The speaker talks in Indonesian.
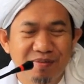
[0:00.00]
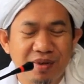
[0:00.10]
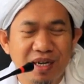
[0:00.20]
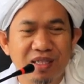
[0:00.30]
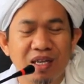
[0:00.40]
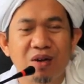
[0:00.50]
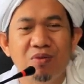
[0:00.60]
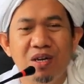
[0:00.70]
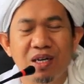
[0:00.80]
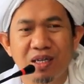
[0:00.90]
Maka
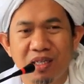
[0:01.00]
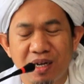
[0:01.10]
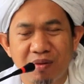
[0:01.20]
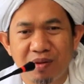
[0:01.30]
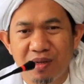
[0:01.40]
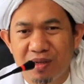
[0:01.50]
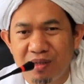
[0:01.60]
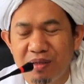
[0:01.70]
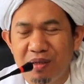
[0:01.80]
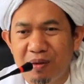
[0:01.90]
takwalah kita kepada
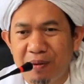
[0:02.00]
Allah.